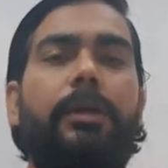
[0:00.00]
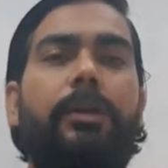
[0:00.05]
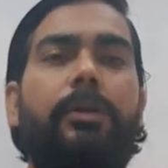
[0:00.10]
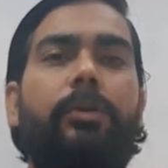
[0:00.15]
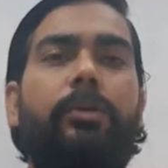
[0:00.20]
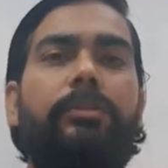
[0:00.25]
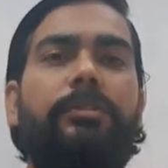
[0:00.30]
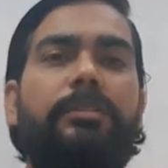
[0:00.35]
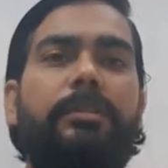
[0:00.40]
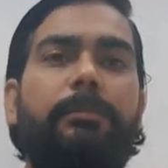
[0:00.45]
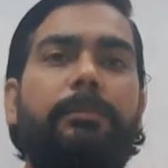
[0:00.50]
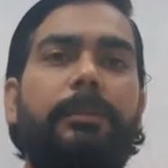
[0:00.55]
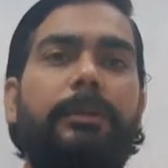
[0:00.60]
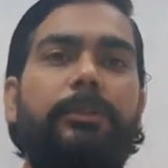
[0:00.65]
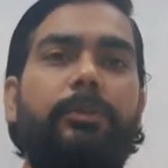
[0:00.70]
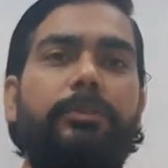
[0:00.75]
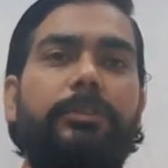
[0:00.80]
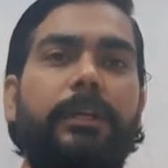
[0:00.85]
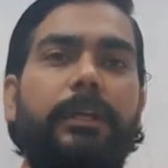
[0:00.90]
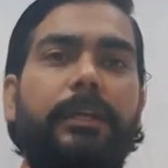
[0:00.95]
9 दिसंबर
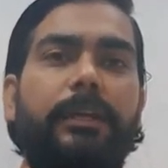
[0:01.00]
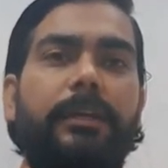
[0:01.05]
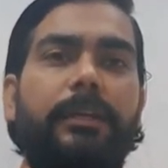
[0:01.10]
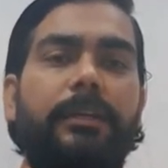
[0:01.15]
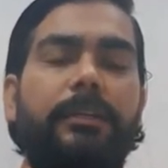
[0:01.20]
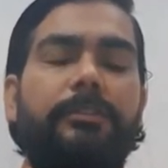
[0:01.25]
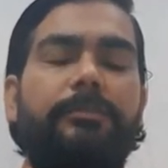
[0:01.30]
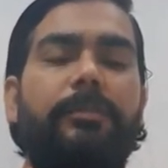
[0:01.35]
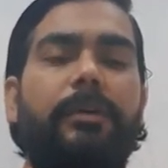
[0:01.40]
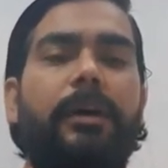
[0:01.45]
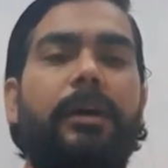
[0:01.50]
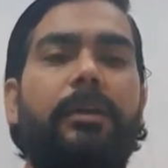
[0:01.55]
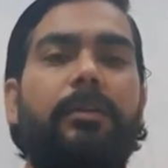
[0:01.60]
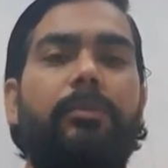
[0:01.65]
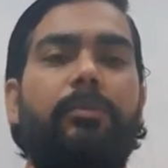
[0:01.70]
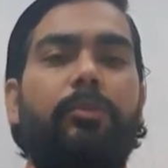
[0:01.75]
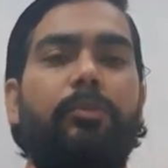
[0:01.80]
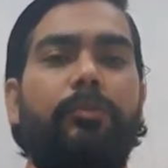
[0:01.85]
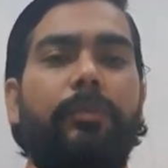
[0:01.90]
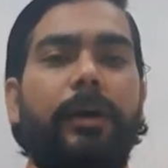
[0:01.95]
2021 वार
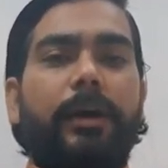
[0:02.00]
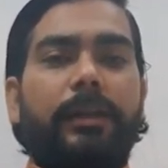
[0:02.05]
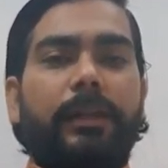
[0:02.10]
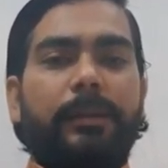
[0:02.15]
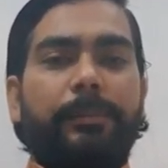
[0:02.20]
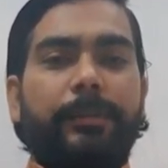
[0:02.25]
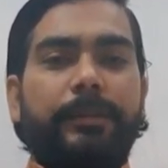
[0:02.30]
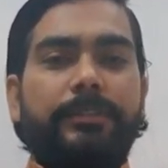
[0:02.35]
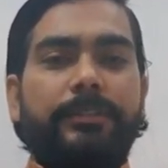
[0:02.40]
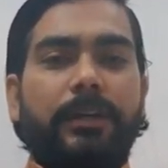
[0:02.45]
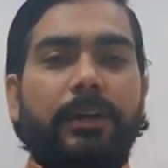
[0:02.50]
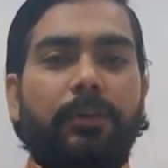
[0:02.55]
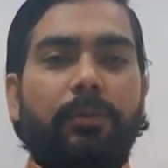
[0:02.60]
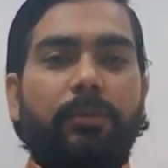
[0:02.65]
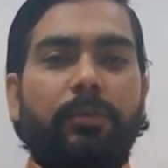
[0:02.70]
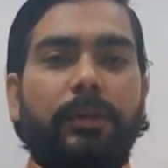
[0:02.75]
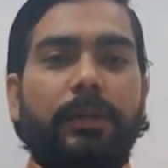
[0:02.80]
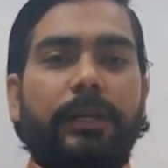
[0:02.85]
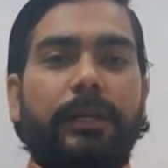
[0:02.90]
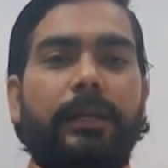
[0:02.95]
गुरुवार के पंचांग
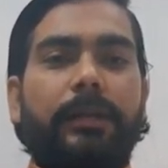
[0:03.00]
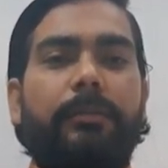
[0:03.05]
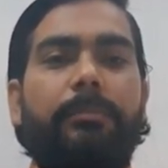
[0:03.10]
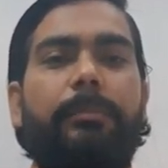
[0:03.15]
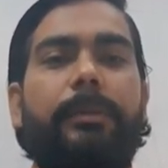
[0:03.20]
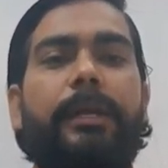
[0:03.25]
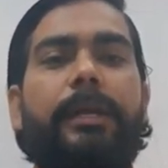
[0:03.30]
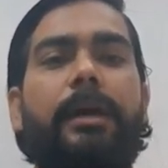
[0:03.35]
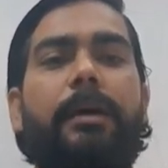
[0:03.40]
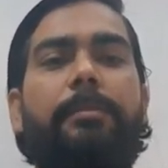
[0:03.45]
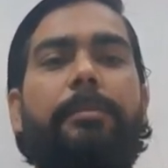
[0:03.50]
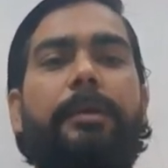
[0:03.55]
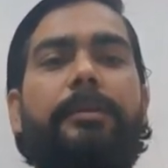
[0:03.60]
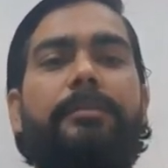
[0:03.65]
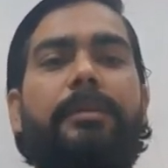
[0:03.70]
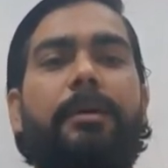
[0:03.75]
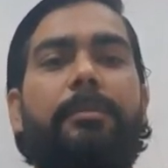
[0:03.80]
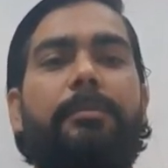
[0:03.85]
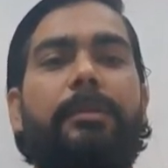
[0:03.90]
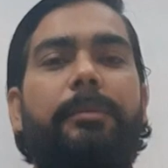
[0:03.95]
को लेकर मैं आपके
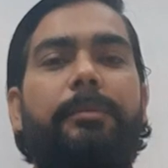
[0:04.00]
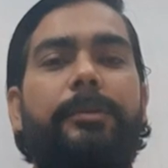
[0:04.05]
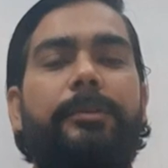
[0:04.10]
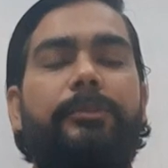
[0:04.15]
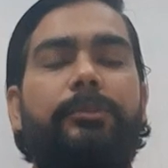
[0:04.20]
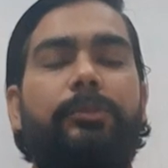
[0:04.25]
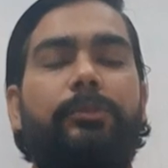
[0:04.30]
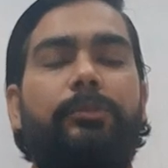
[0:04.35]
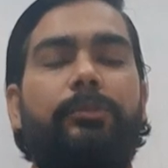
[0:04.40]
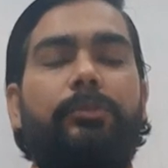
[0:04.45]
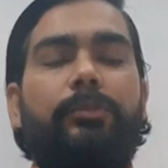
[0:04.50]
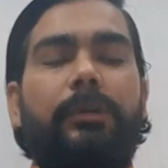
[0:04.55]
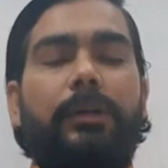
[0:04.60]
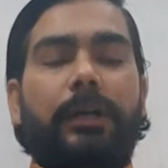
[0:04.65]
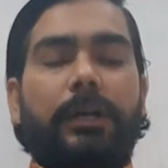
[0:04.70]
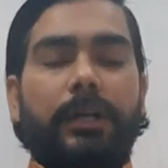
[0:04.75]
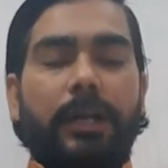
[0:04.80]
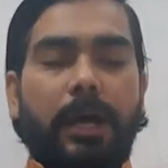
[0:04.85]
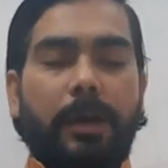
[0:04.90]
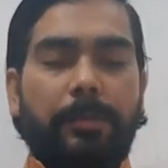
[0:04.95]
सामने प्रस्तुत हूं
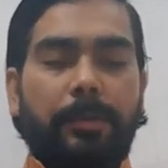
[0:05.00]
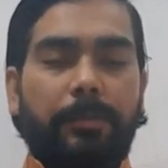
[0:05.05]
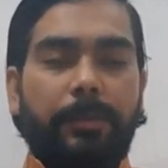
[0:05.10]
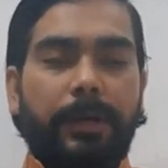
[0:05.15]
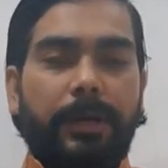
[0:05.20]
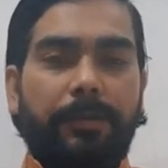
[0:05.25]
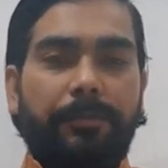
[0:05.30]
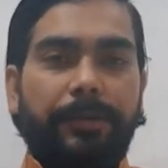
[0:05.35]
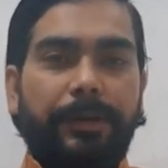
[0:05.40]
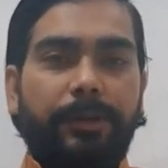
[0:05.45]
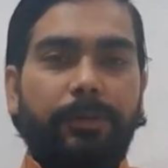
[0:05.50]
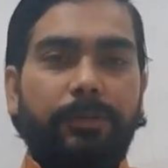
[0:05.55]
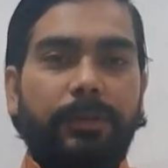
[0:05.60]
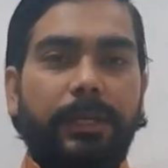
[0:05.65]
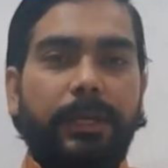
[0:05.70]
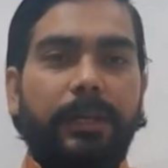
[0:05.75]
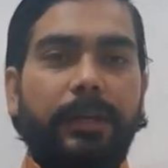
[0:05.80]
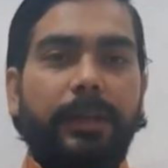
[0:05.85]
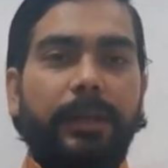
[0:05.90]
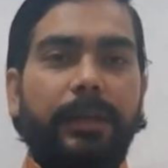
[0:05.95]
अगर आप हमारा वीडियो
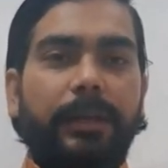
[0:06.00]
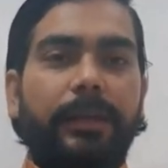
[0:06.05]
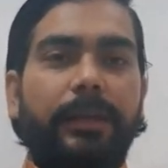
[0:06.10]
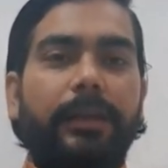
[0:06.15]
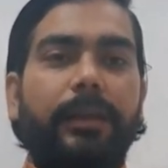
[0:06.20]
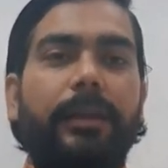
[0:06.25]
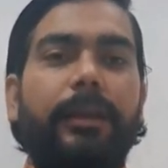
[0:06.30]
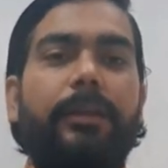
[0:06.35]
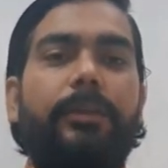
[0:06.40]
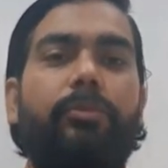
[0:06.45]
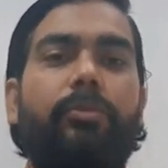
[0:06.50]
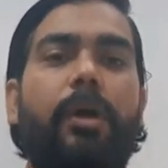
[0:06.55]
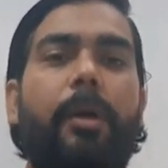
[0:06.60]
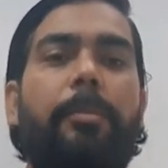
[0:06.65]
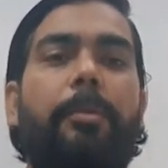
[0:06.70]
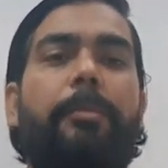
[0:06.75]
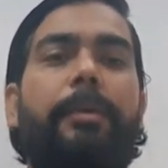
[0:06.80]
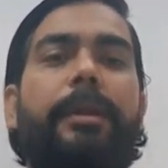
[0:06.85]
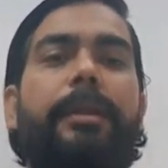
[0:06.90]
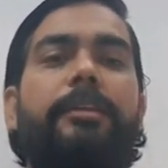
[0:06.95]
देख रहे हैं तो
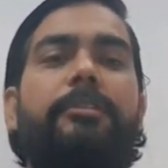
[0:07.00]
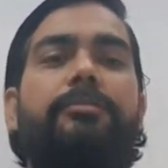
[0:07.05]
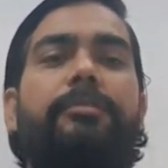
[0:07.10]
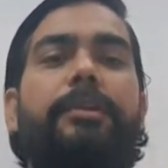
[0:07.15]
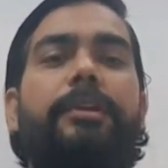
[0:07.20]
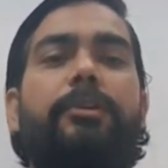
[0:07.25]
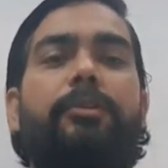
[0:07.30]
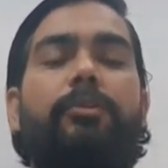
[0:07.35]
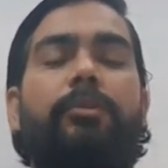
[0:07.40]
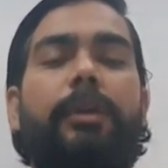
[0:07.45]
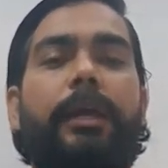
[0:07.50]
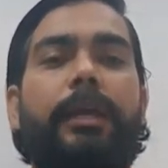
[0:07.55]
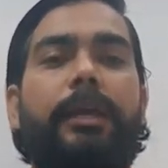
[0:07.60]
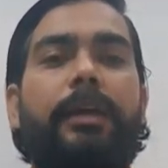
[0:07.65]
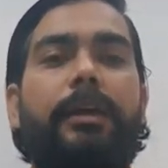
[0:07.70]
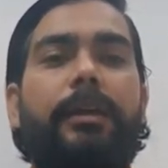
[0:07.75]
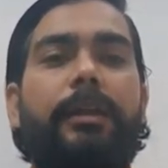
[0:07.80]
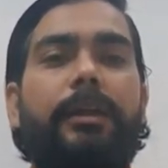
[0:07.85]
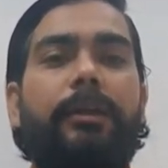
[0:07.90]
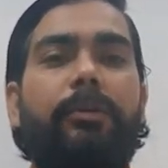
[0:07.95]
आप हमारे इस वीडियो को
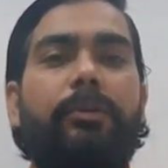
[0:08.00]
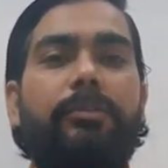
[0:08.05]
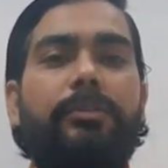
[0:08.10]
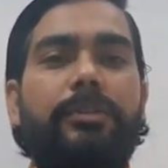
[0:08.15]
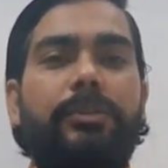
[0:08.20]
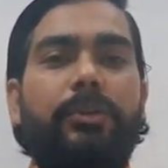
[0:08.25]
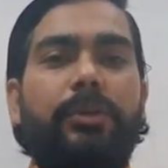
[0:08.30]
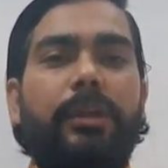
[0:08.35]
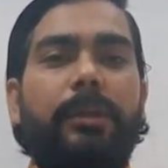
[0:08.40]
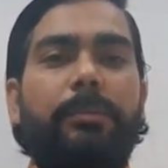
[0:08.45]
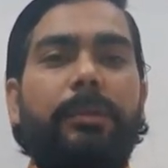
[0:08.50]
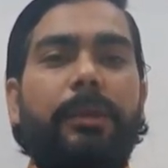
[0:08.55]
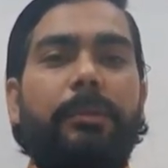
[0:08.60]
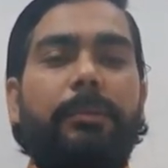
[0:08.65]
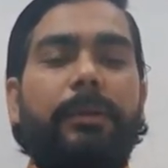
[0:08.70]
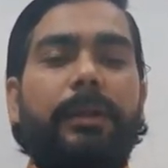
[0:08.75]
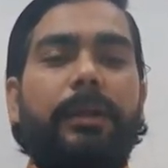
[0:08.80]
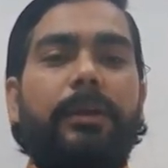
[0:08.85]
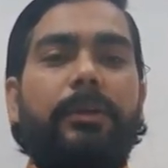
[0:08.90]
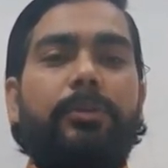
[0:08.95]
लाइक करें और जिन्होंने भी
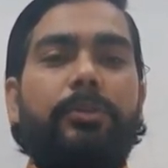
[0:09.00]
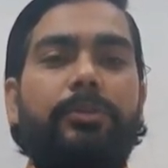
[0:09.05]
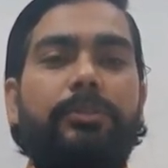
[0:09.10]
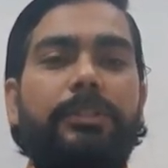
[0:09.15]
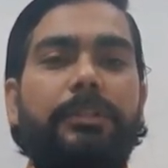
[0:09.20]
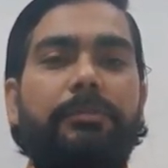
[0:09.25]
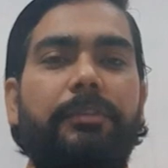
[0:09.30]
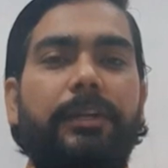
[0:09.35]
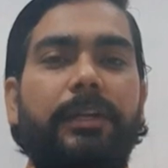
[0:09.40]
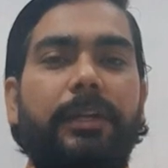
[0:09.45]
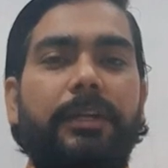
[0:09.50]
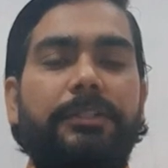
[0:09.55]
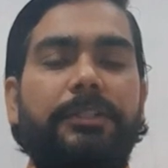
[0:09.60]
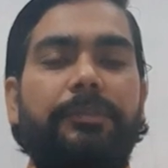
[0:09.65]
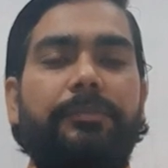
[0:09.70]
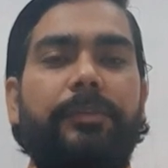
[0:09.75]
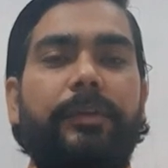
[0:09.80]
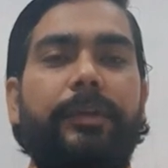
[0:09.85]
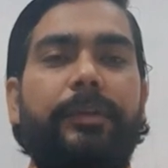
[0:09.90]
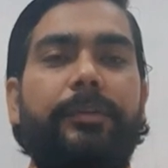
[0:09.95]
हमारा खुश जीवन
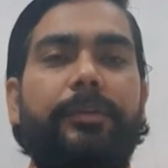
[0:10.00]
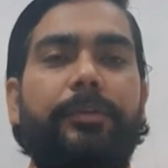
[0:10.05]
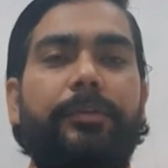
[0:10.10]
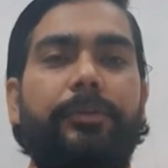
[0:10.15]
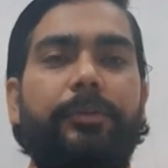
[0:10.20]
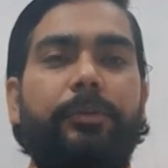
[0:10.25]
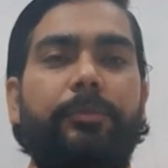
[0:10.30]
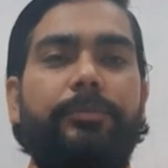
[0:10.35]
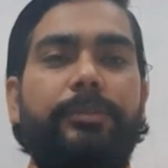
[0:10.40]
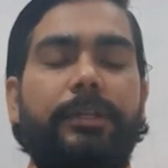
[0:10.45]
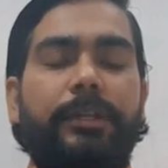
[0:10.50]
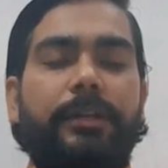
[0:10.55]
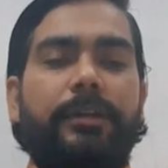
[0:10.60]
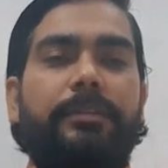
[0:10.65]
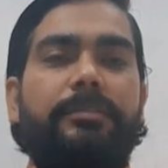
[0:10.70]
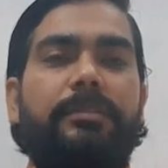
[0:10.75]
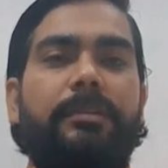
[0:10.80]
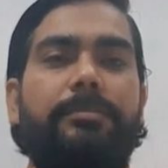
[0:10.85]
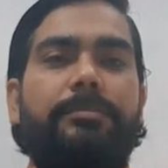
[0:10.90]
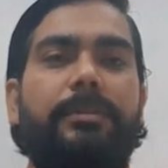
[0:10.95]
राशि फल यूट्यूब
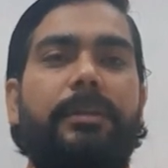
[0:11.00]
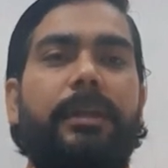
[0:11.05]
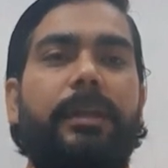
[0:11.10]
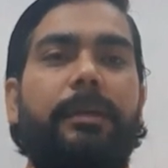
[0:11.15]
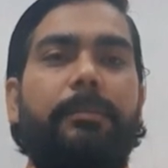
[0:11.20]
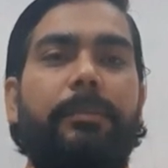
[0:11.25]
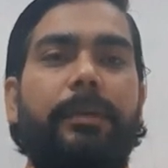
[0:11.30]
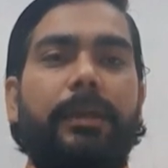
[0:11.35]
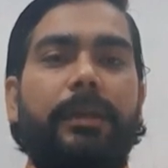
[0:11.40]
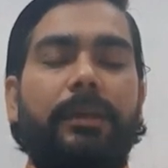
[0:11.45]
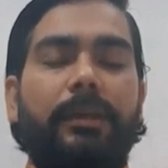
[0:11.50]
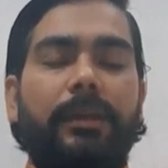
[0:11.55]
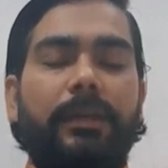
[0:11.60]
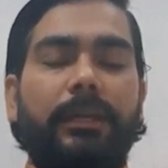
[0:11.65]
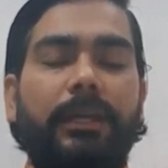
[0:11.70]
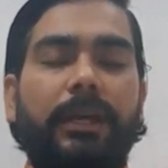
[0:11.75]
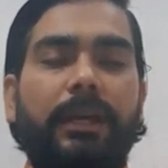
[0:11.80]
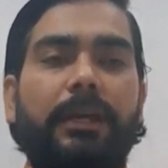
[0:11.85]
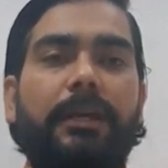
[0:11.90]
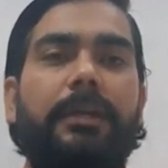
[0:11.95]
चैनल सब्सक्राइब नहीं
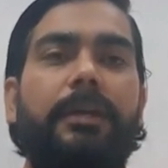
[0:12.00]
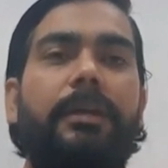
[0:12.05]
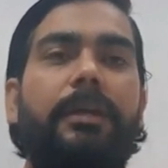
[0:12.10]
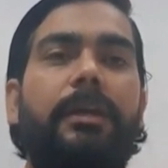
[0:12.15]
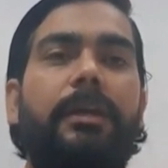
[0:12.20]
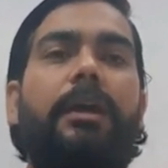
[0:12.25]
किया है